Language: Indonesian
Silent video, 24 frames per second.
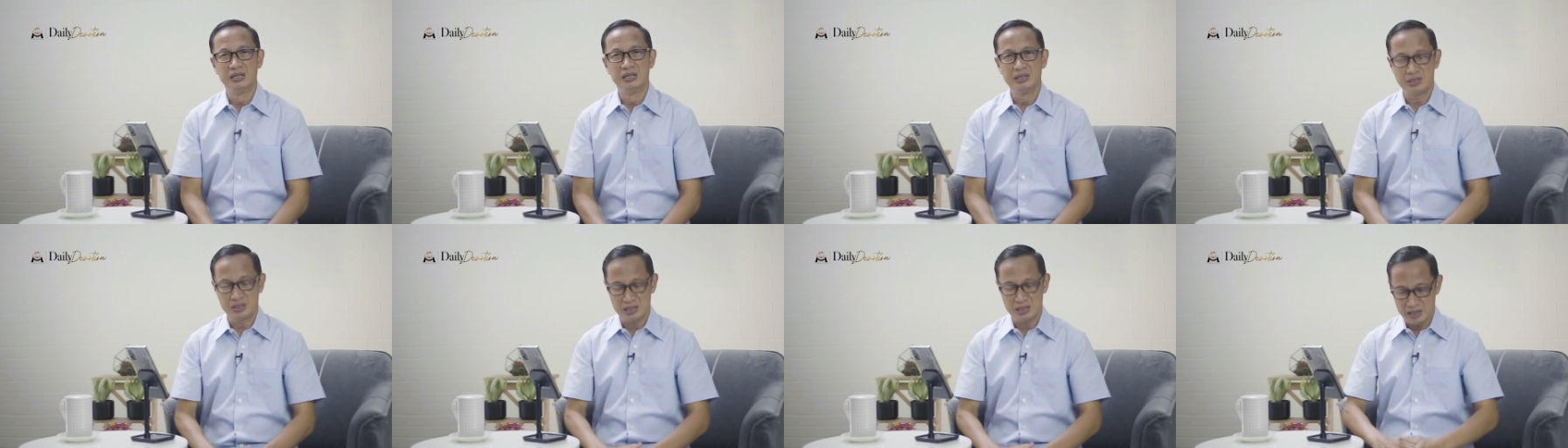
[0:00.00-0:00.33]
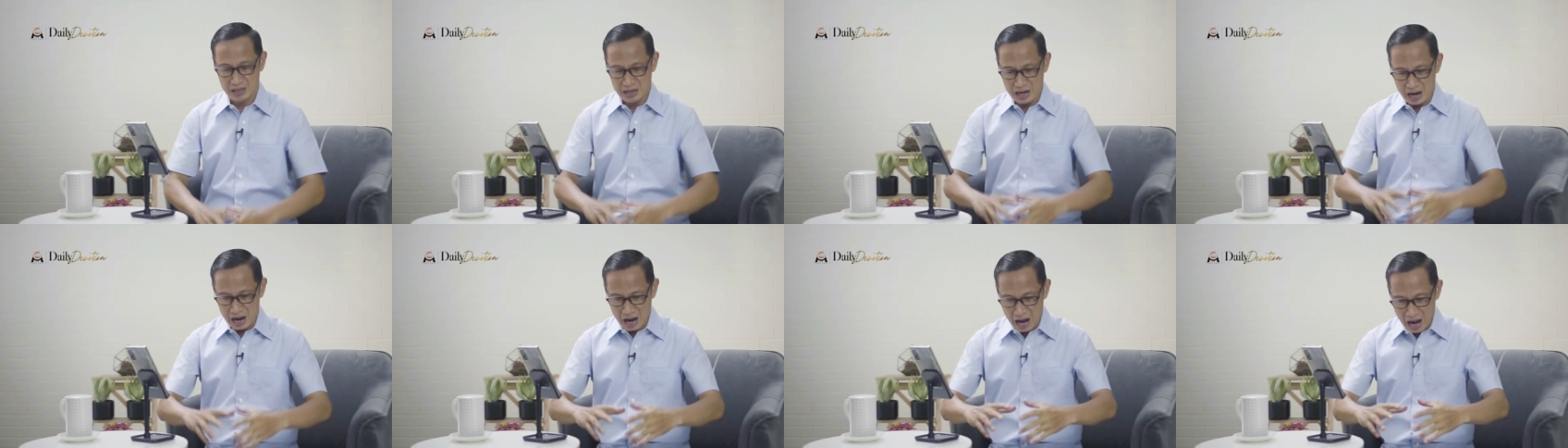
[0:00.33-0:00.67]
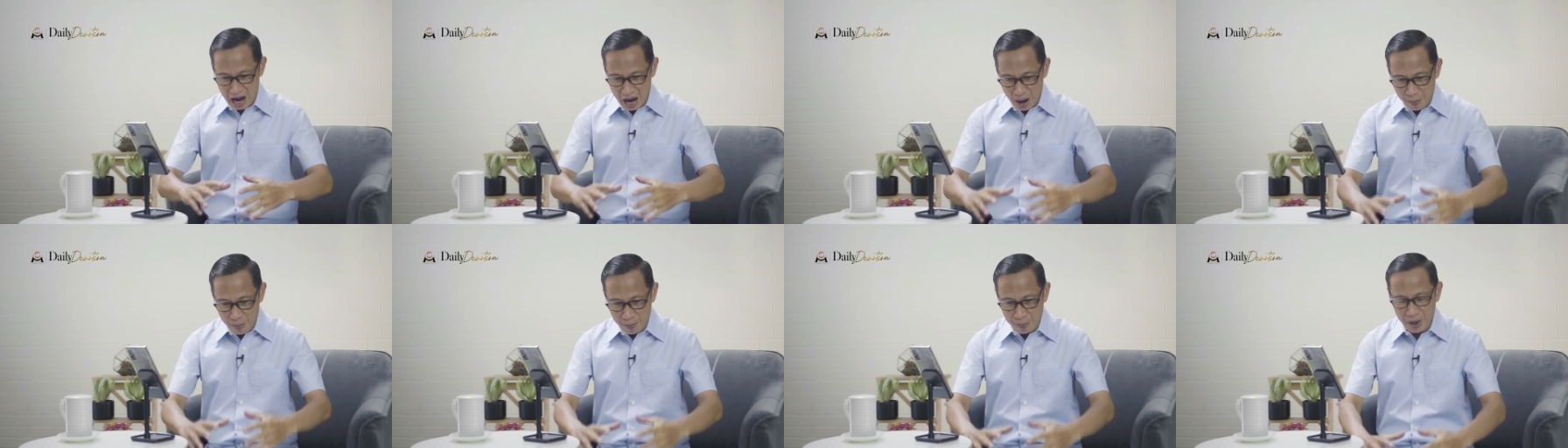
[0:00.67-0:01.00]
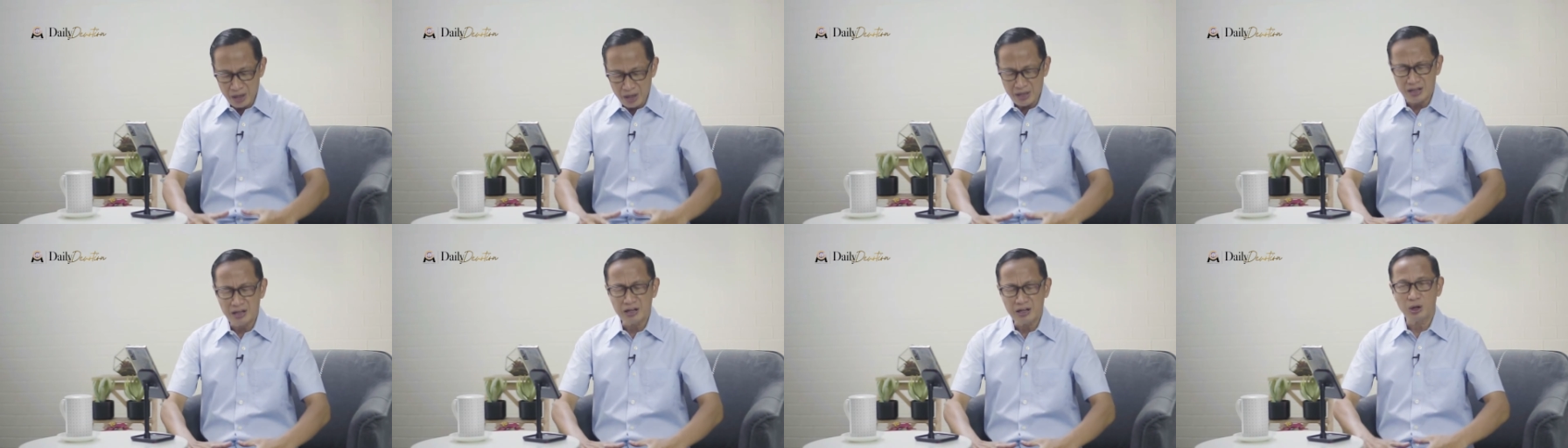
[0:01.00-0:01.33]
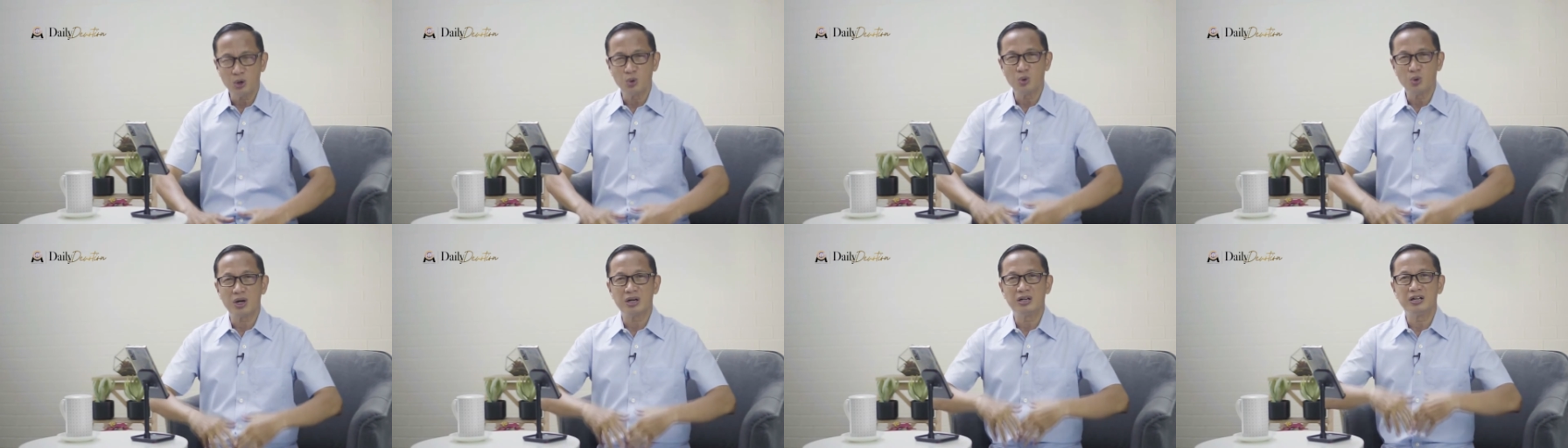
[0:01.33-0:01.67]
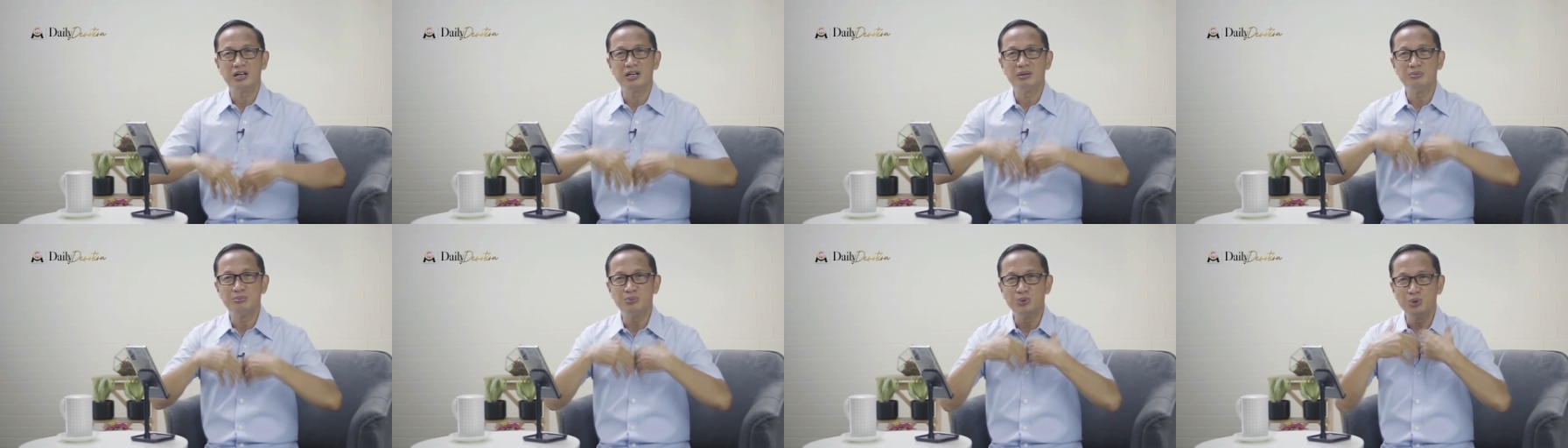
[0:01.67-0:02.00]
Sehingga apa yang keluar
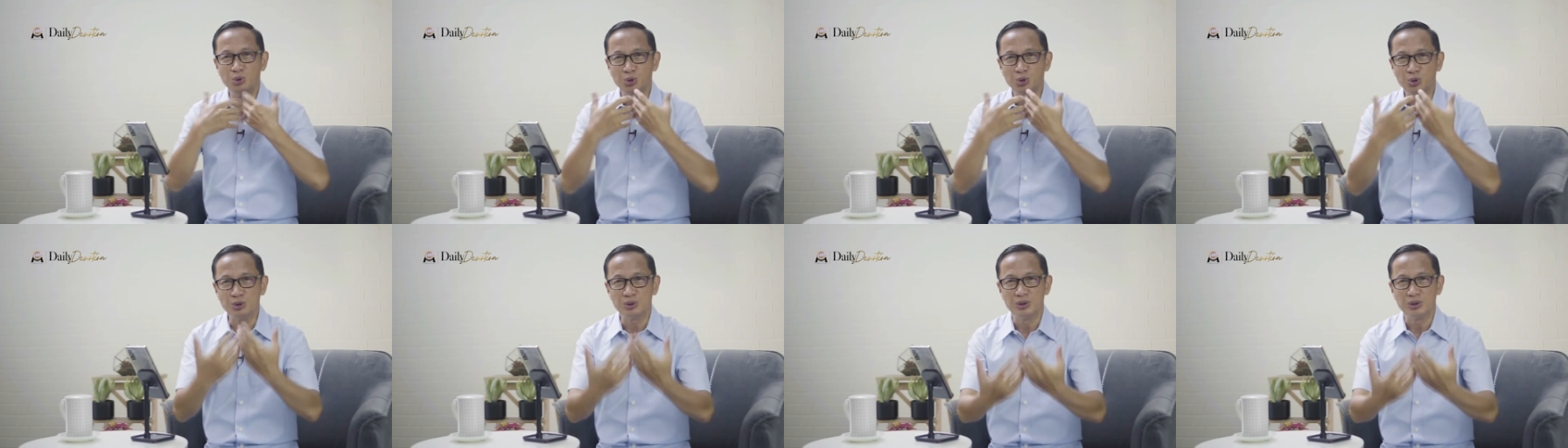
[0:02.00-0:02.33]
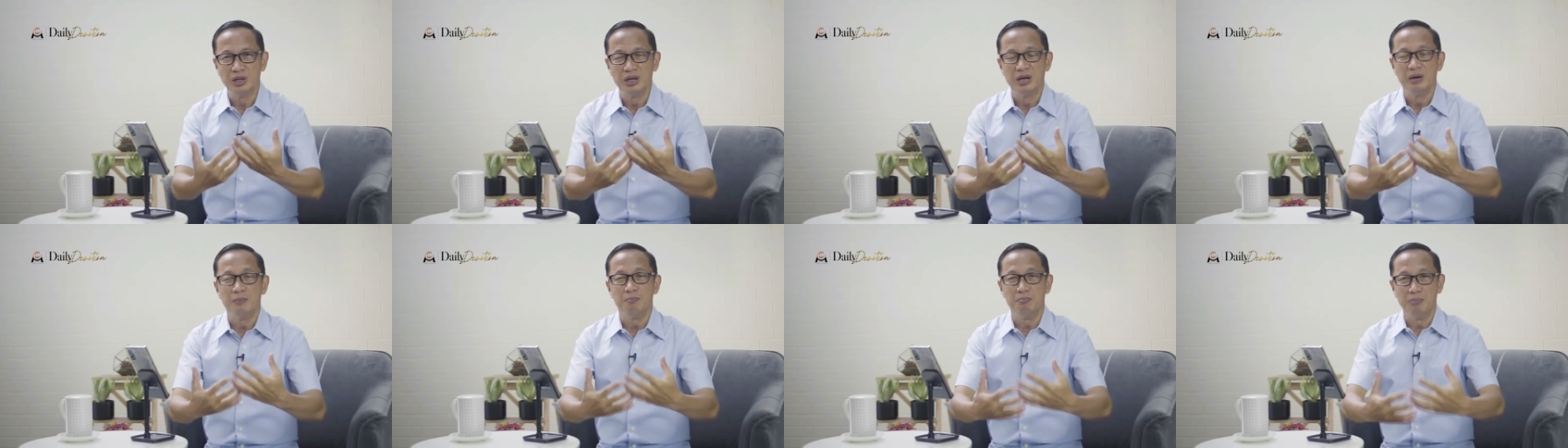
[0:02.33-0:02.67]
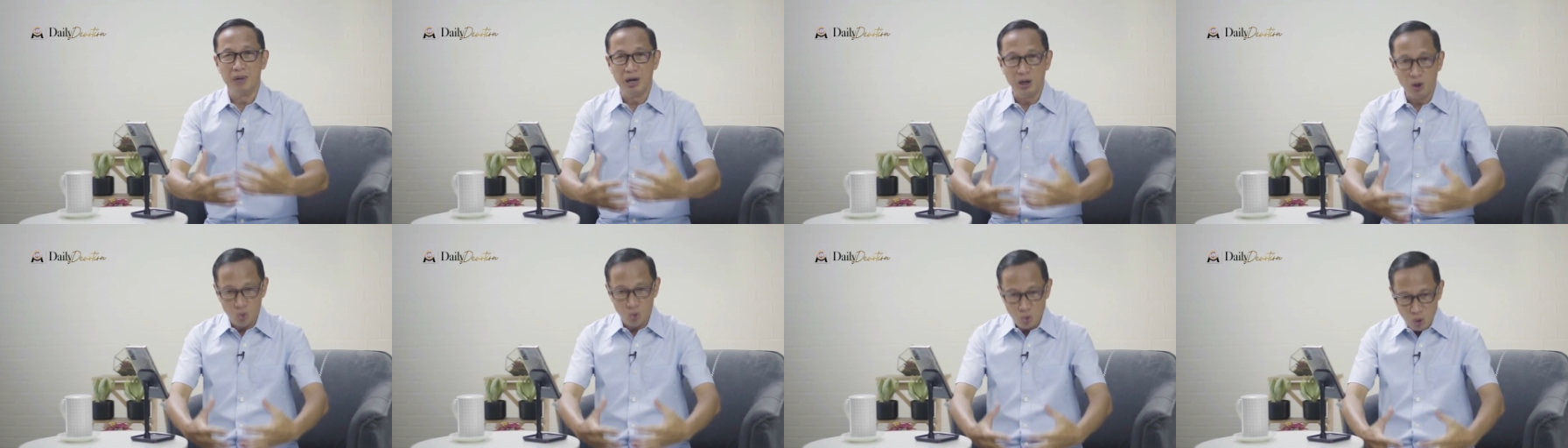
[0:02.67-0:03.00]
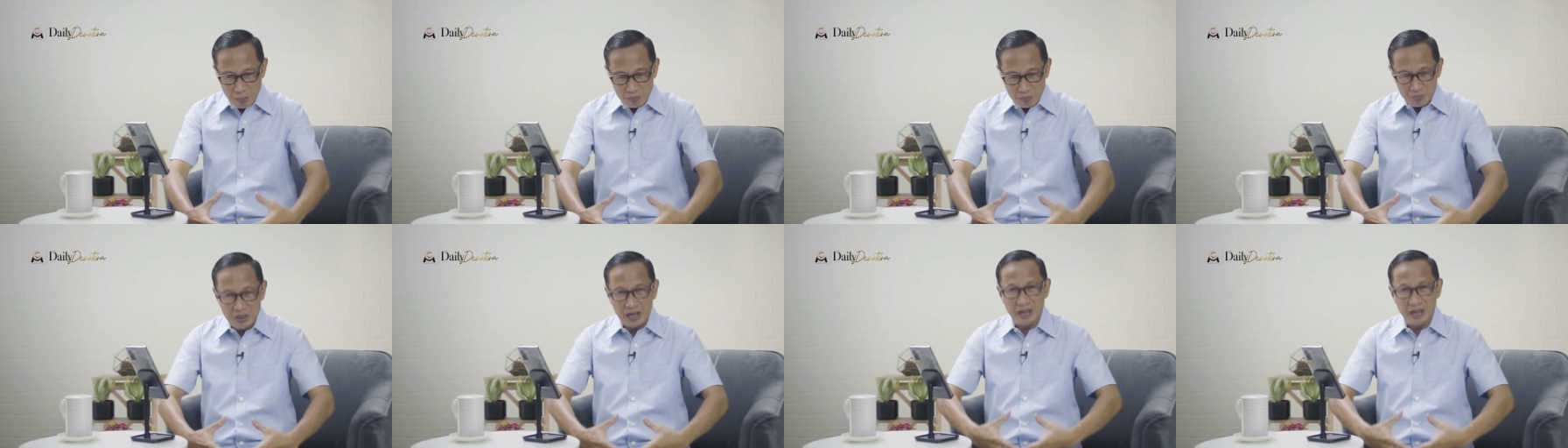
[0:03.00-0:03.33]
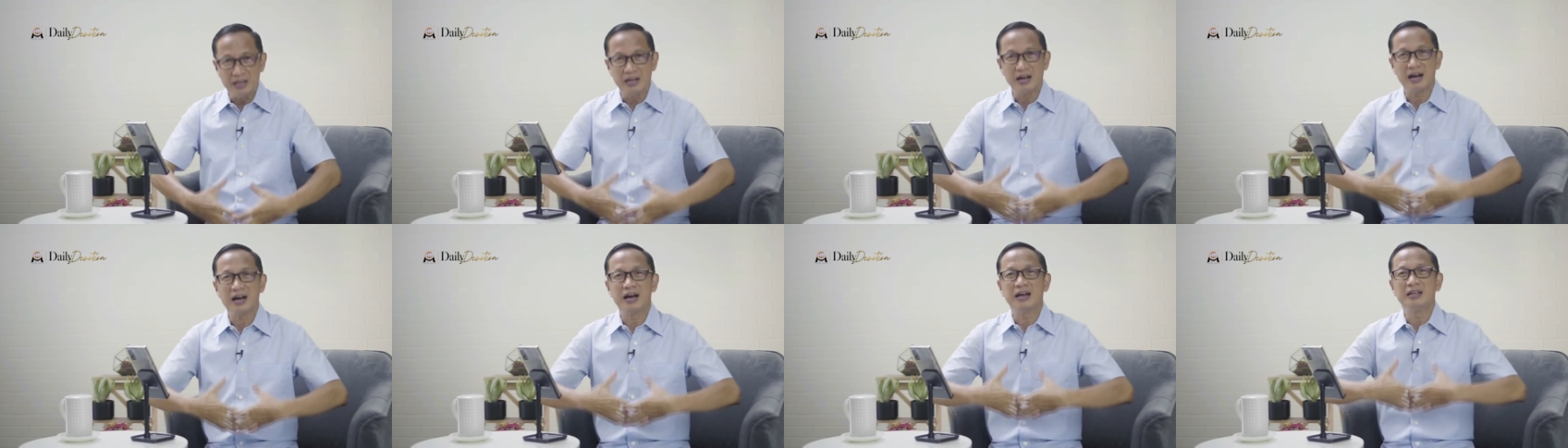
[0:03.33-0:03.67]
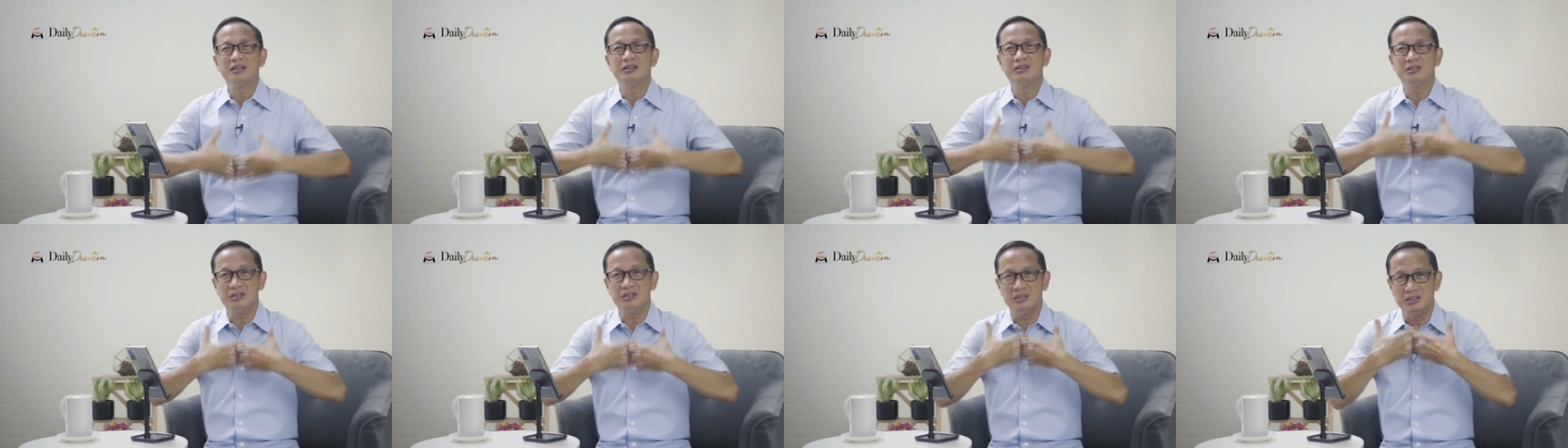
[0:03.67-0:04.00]
dari mulut meluap dari
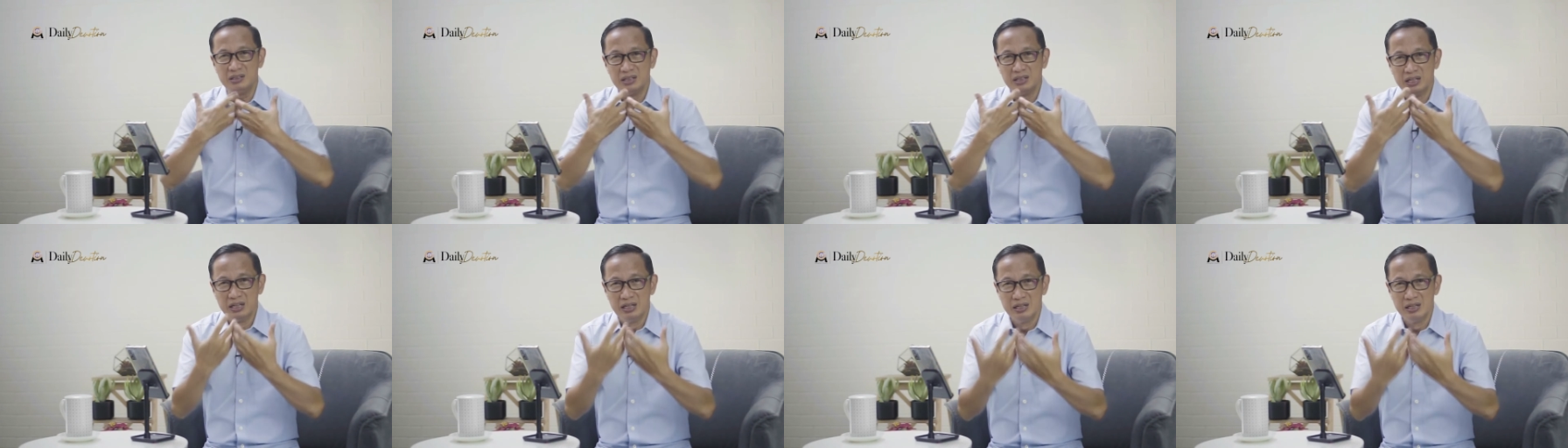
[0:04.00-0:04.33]
hati